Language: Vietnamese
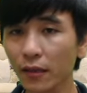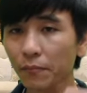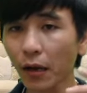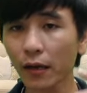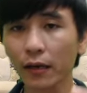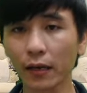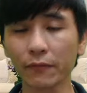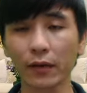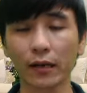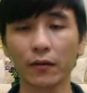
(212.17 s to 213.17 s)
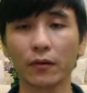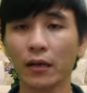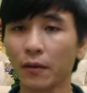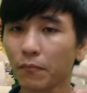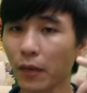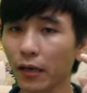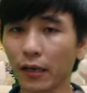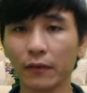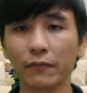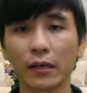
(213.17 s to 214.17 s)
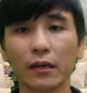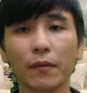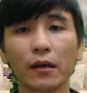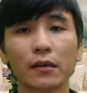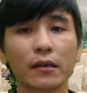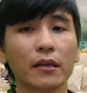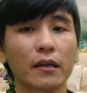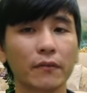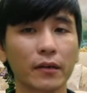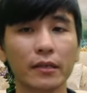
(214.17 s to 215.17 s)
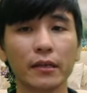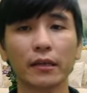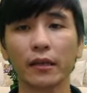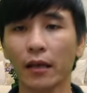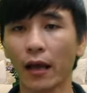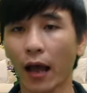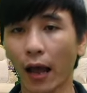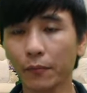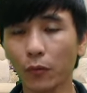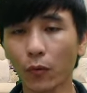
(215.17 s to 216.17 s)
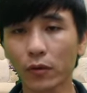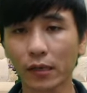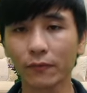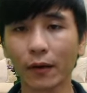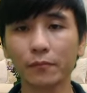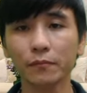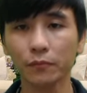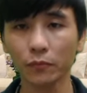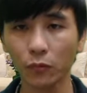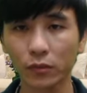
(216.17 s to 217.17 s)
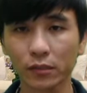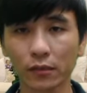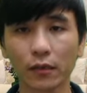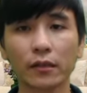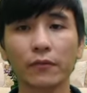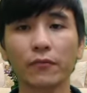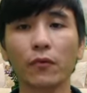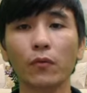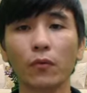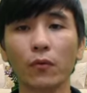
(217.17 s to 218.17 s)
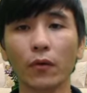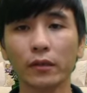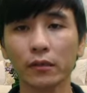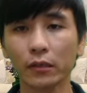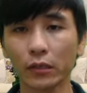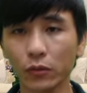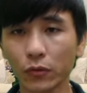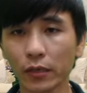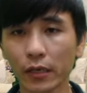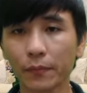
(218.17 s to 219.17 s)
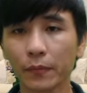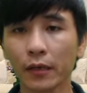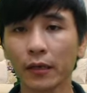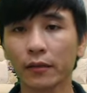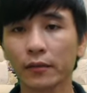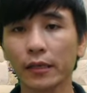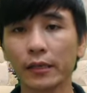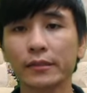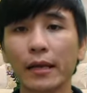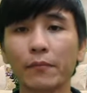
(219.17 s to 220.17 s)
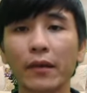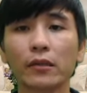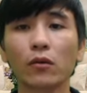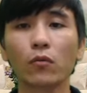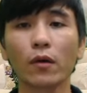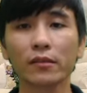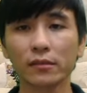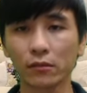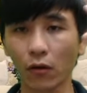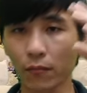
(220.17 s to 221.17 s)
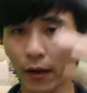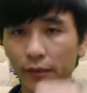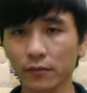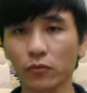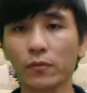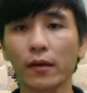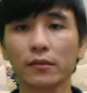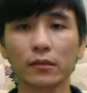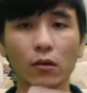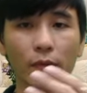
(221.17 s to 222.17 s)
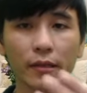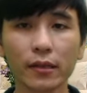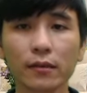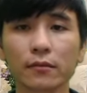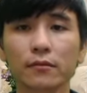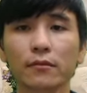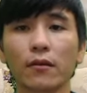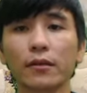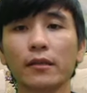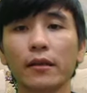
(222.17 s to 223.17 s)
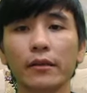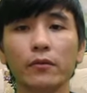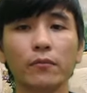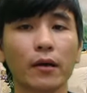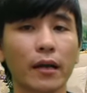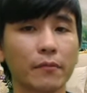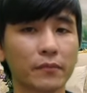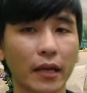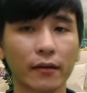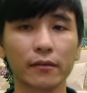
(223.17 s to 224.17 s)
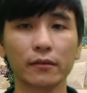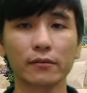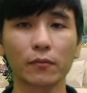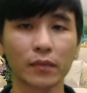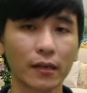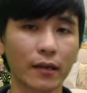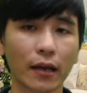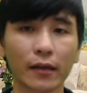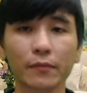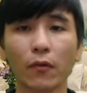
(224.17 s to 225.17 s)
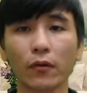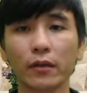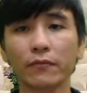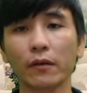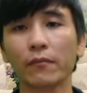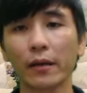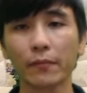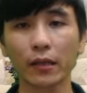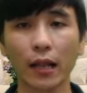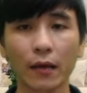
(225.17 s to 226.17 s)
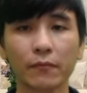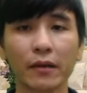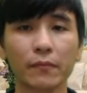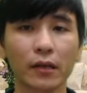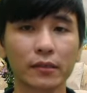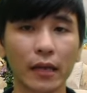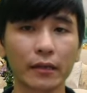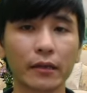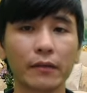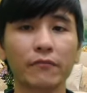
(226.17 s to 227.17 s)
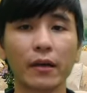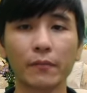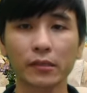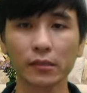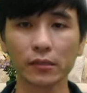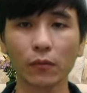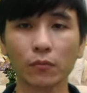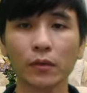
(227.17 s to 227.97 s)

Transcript: bất cứ lĩnh vực nào bất kỳ lĩnh vực nào bất kỳ vấn đề gì hãy mua sản phẩm mua à, dịch vụ của những người chuyên nghiệp thì sẽ đem lại cho quát sự thoải mái quý bác sự thoải mái nhất đó chính là điều mà em nhận đã được trong tất cả cái mọi lĩnh vực mà em đã làm em đã trải nghiệm và em đã sử dụng